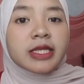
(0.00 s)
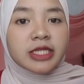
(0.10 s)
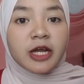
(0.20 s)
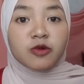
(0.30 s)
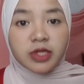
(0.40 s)

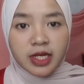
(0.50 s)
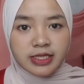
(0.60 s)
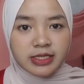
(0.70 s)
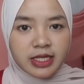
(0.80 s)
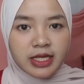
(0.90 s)

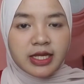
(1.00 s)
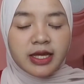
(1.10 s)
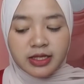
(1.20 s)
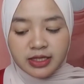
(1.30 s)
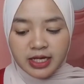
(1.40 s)
ternutrisi
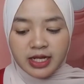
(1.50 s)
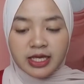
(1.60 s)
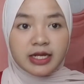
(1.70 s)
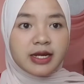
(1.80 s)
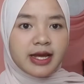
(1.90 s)

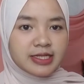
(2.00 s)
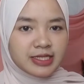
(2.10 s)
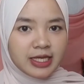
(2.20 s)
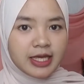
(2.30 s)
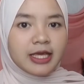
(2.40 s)

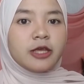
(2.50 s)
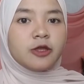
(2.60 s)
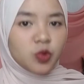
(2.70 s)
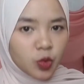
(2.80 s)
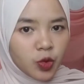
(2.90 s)
terhidrasi
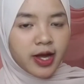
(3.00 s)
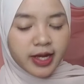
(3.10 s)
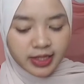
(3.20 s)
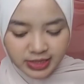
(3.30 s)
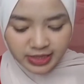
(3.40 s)
gitu
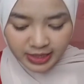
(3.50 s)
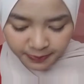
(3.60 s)
guys